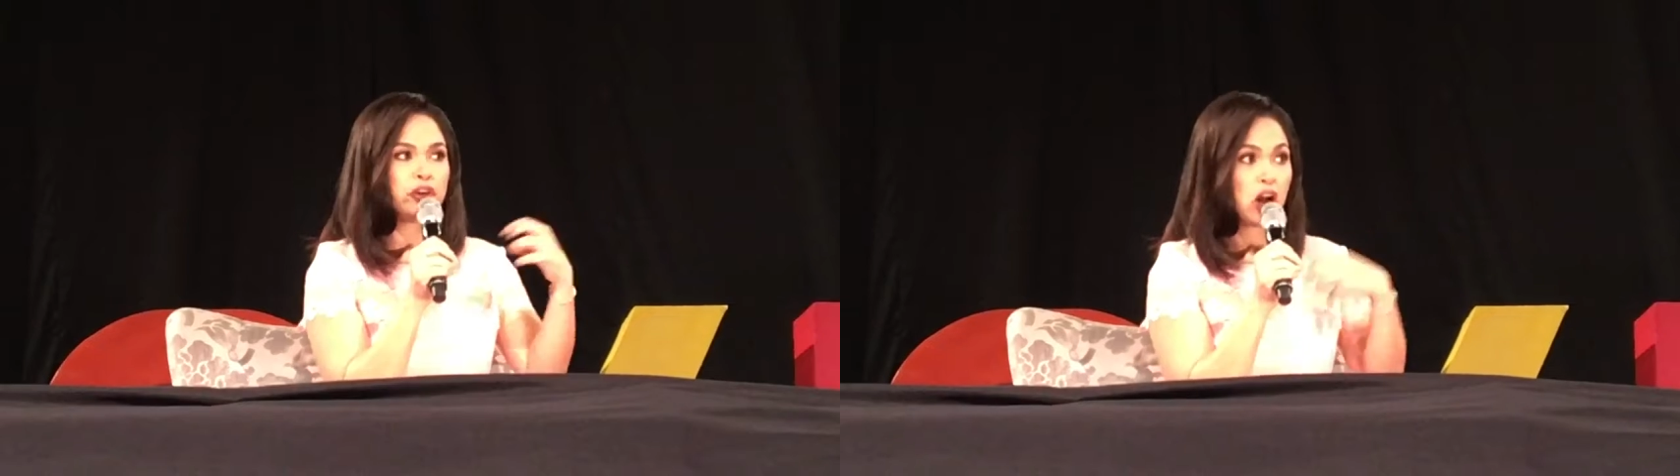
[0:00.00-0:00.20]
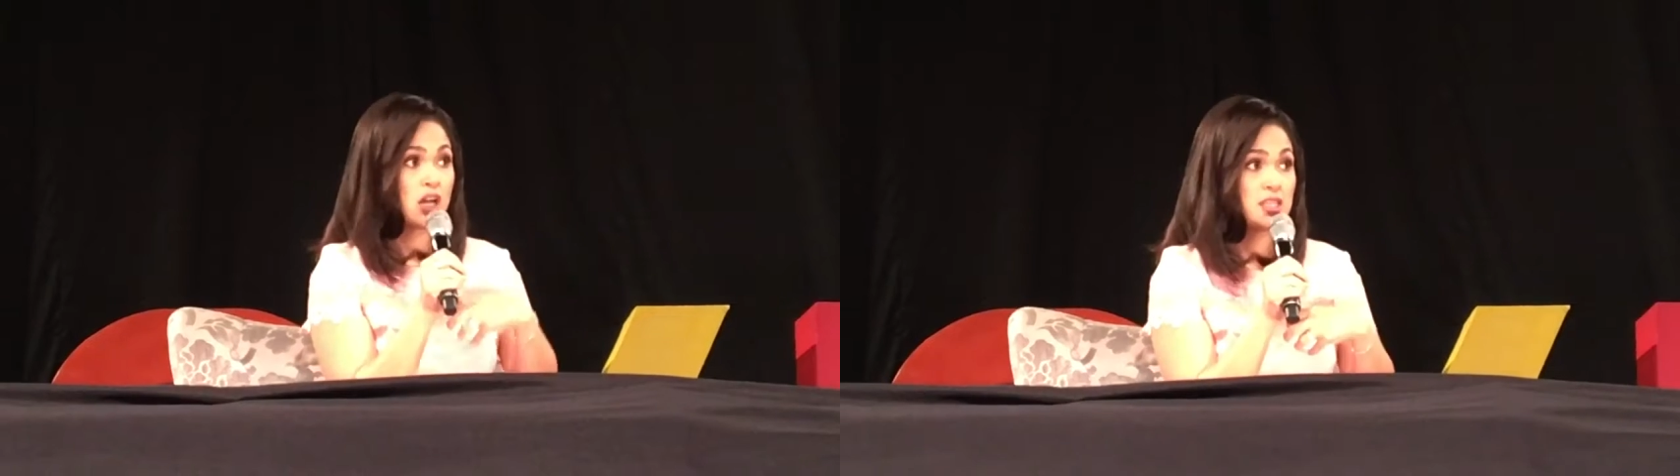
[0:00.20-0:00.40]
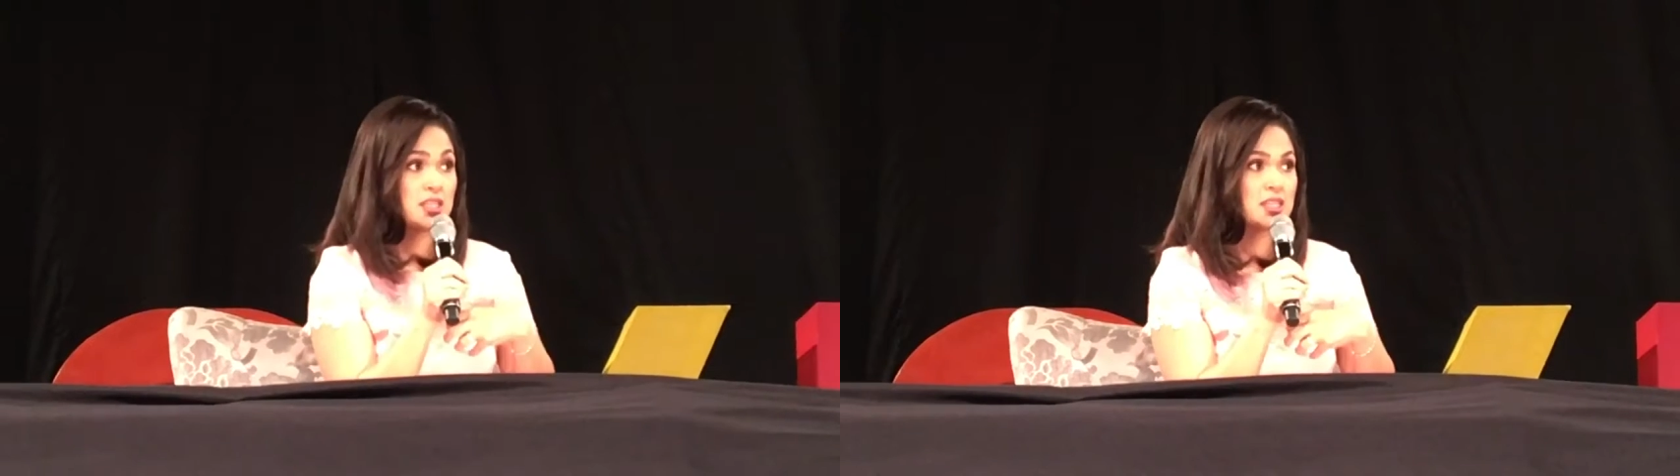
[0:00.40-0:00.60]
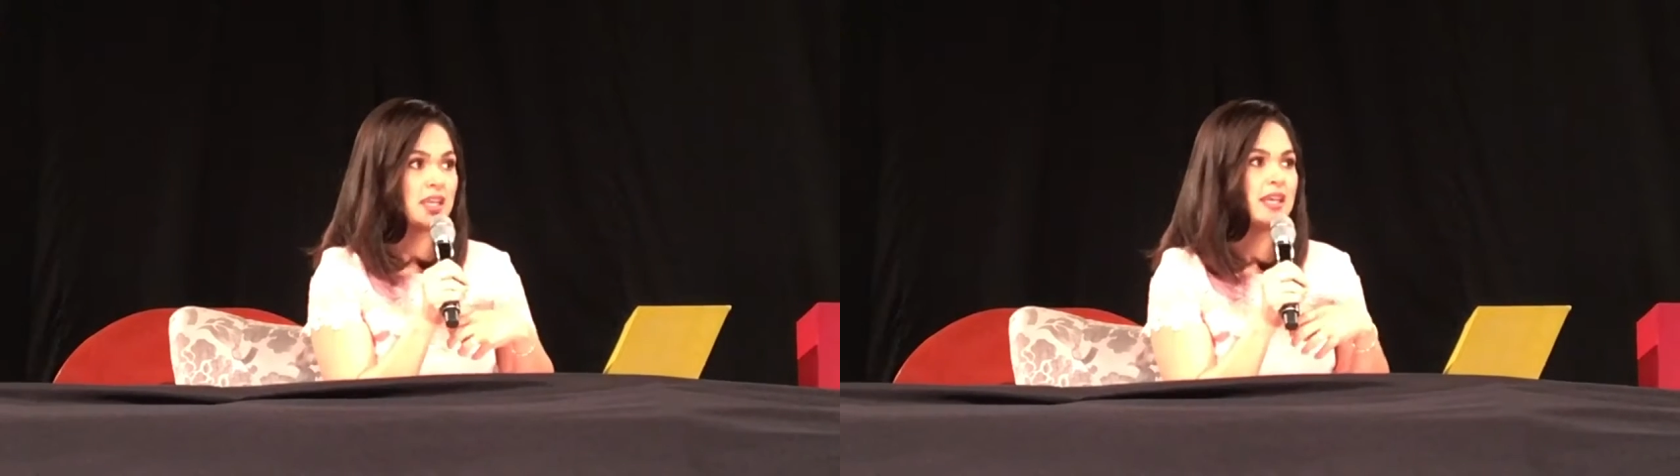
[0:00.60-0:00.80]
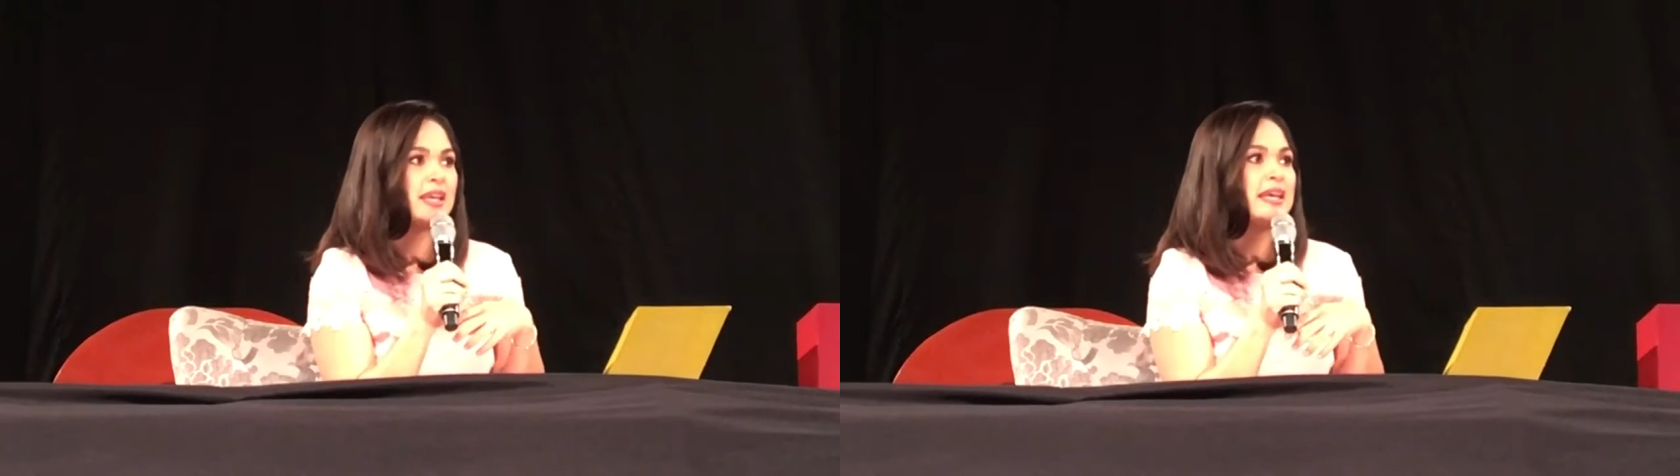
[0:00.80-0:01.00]
for
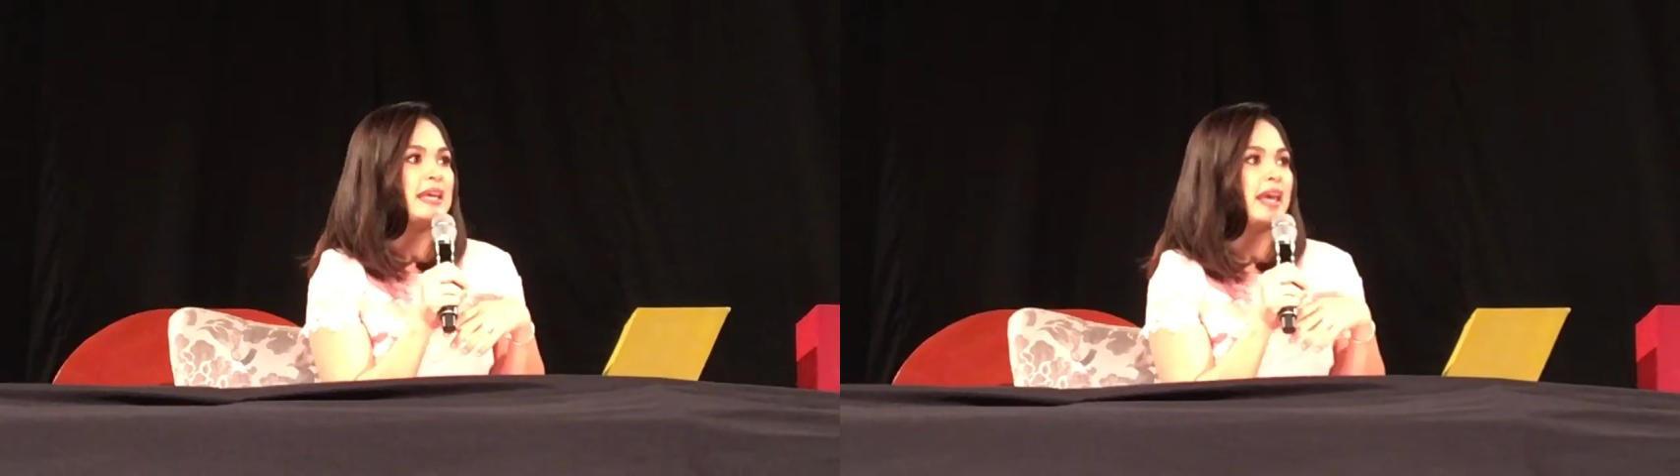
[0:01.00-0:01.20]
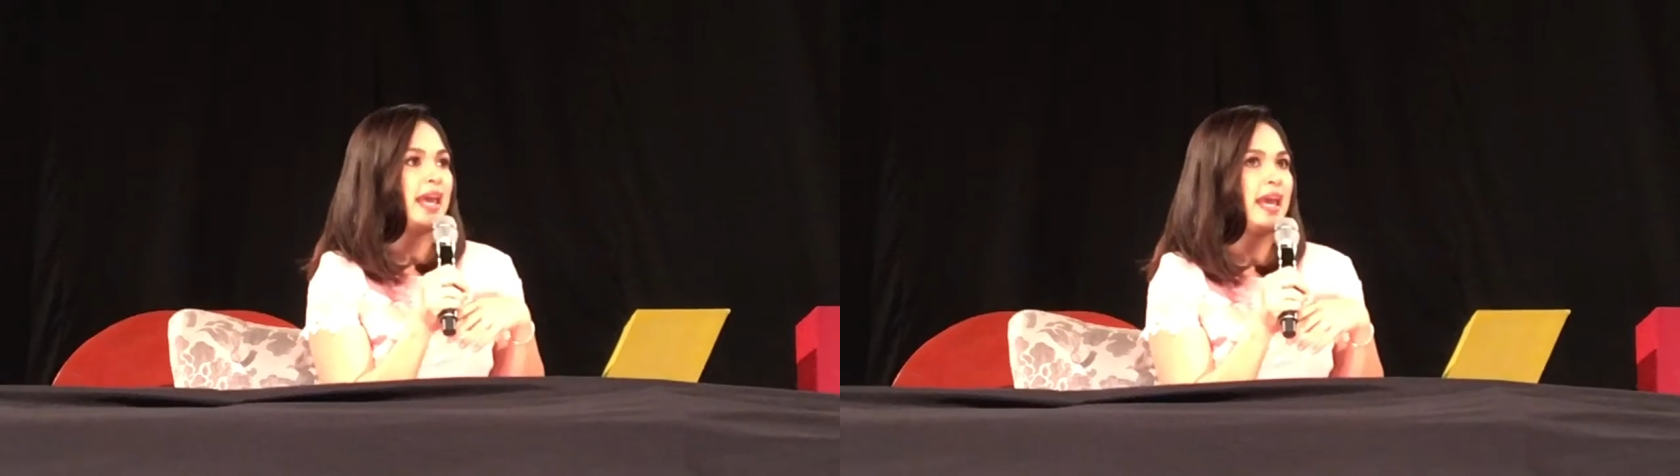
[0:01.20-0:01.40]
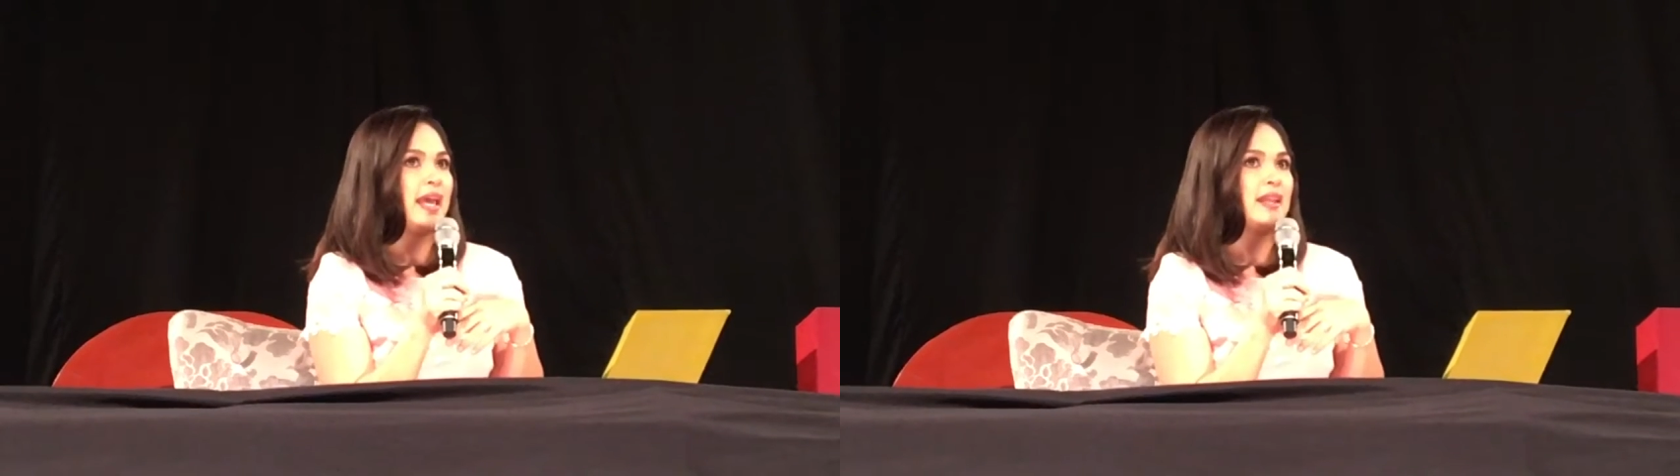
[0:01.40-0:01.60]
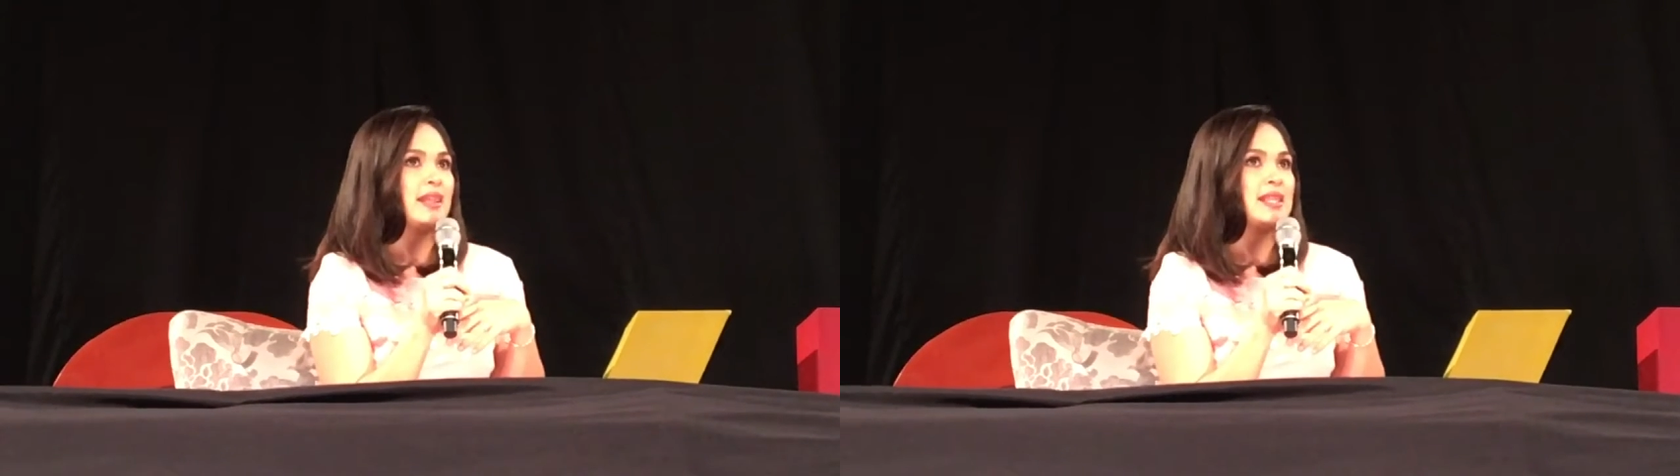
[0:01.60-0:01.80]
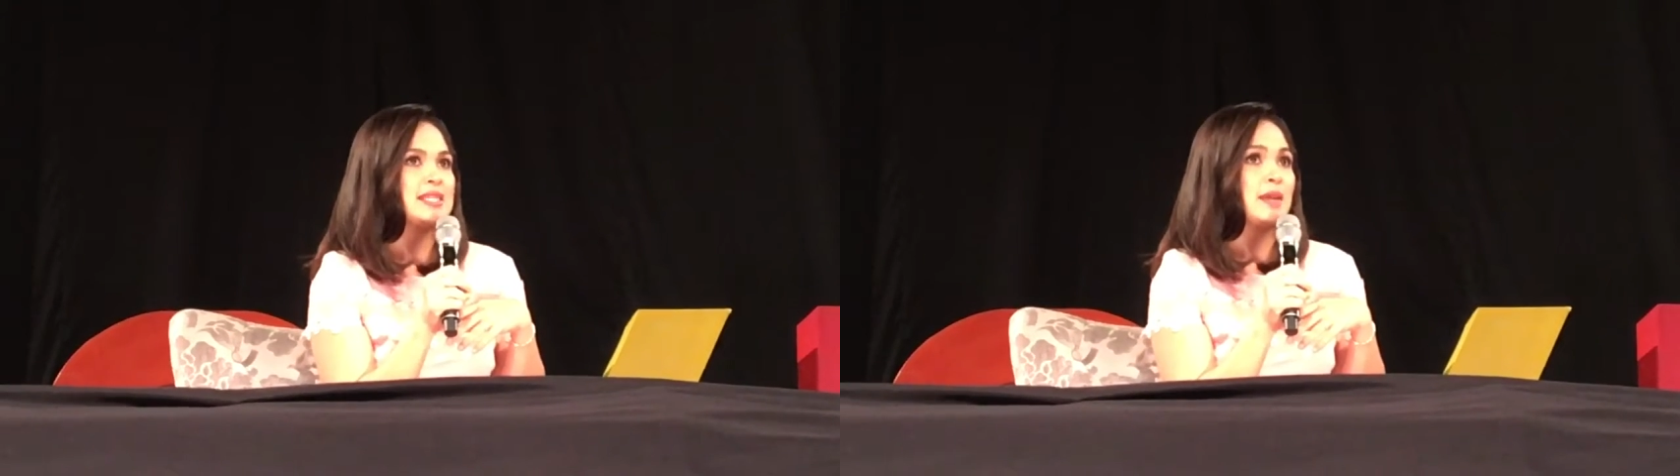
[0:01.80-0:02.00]
us. And
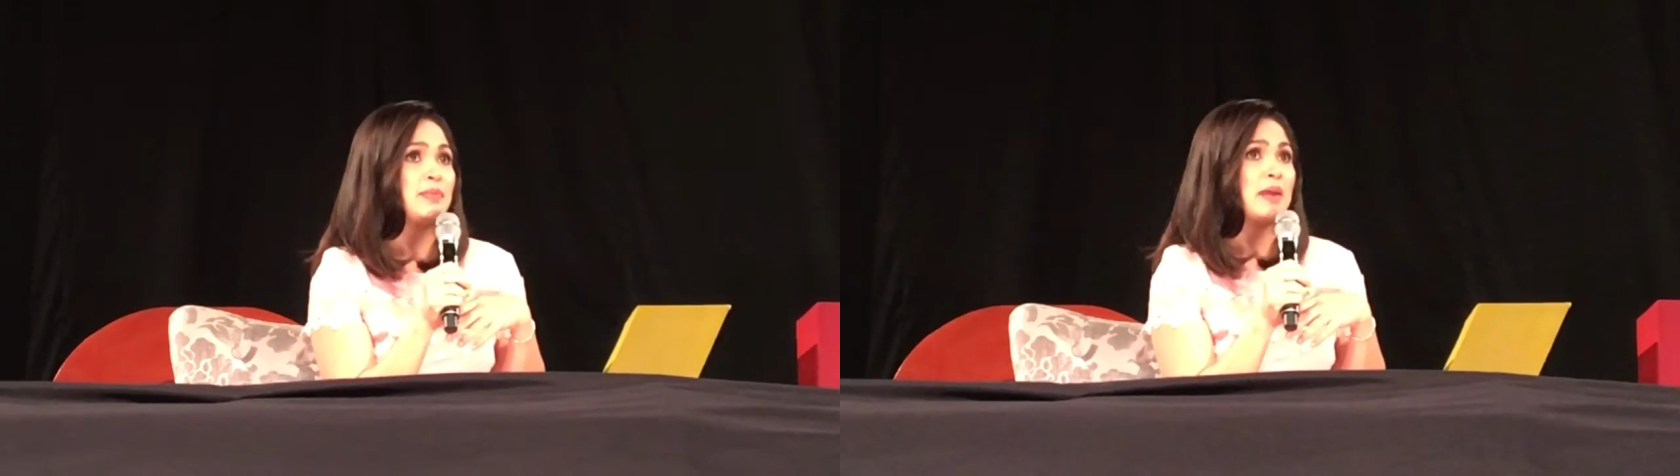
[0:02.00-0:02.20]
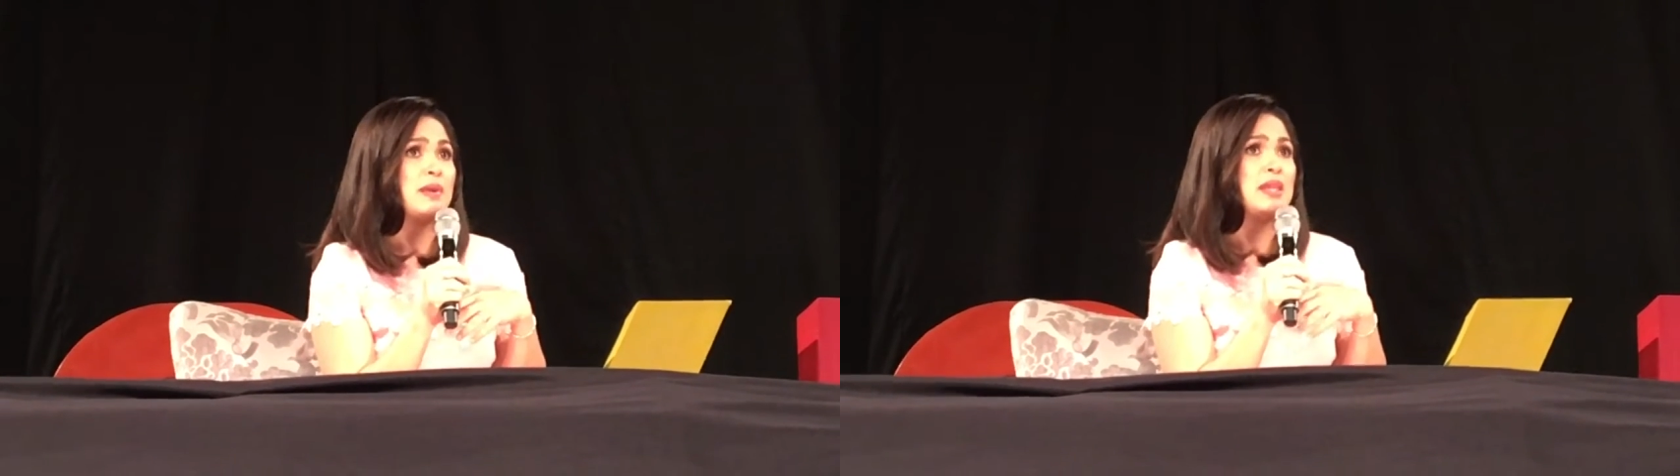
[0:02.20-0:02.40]
at the same time,